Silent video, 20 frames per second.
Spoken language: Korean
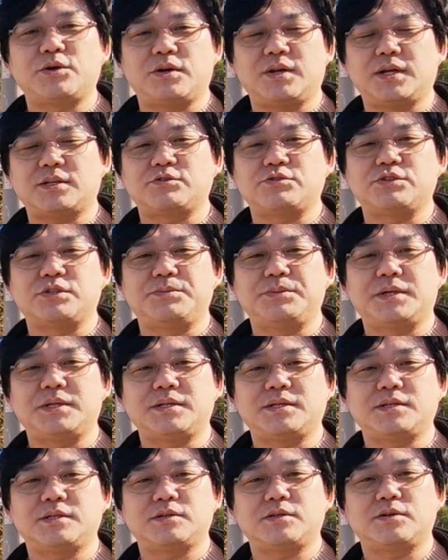연락
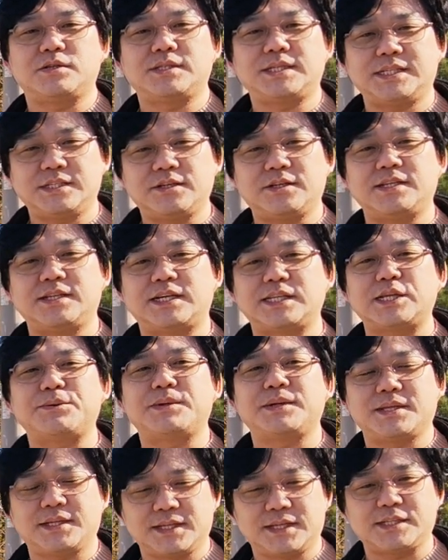주시면은 친절히
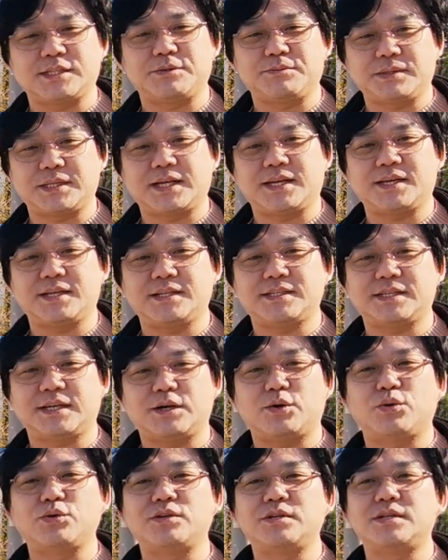상담해 드리겠습니다. 자,
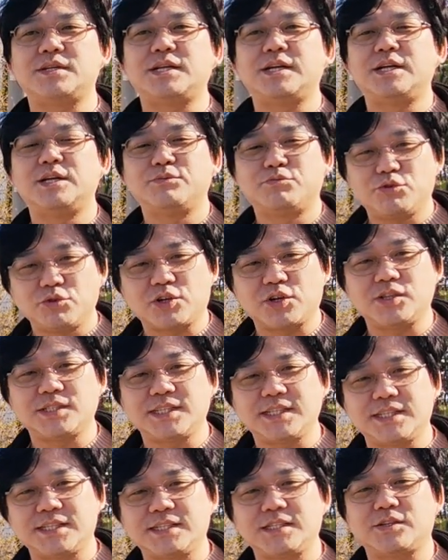오늘
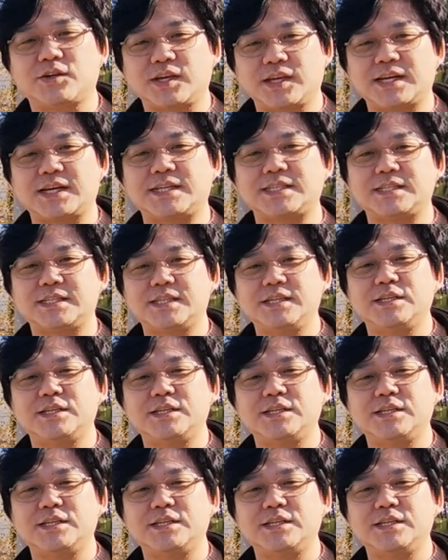물건지는 여기까지